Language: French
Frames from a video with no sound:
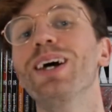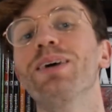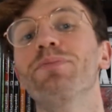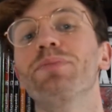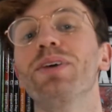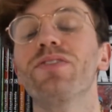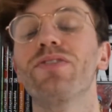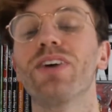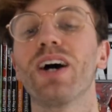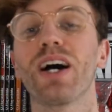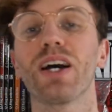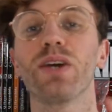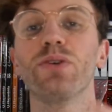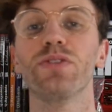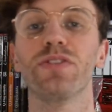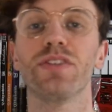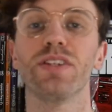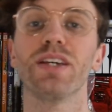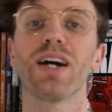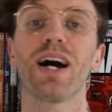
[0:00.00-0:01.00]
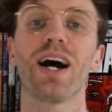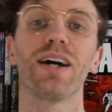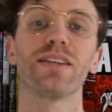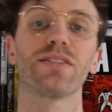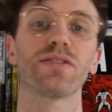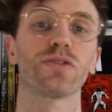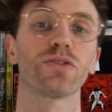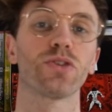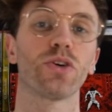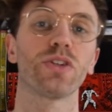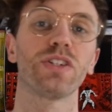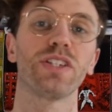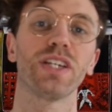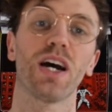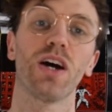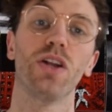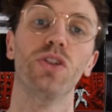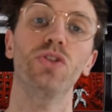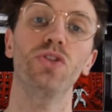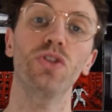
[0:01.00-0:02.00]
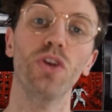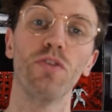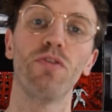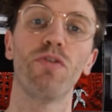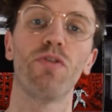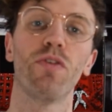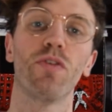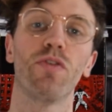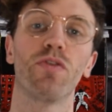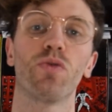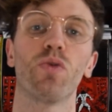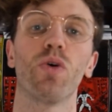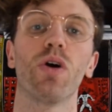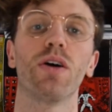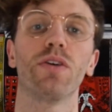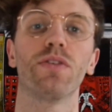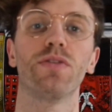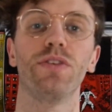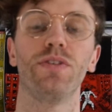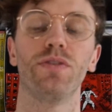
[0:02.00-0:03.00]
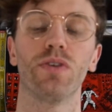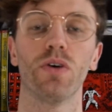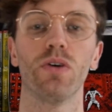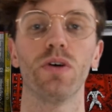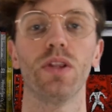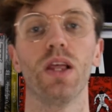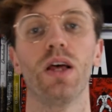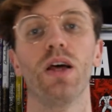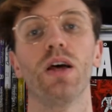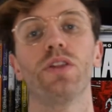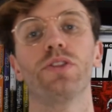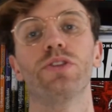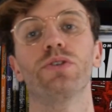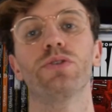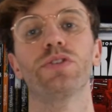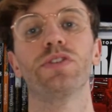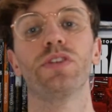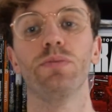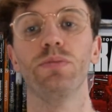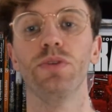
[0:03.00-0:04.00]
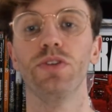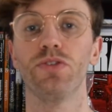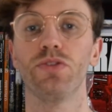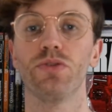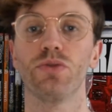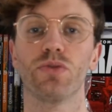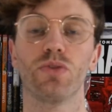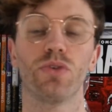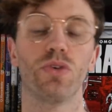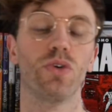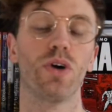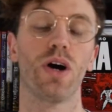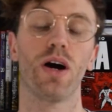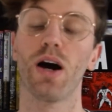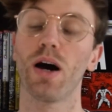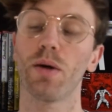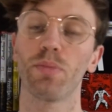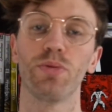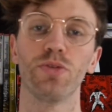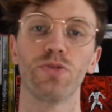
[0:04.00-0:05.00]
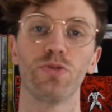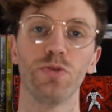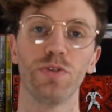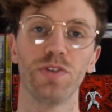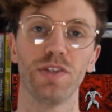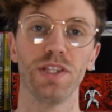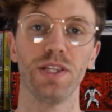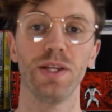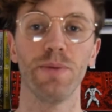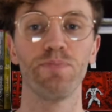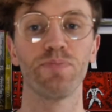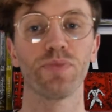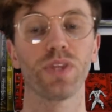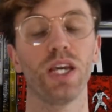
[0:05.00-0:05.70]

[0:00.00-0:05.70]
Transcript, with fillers: mais il va réussir à s'en sortir neuf fois vivant de ses missions euh, un peu suicides.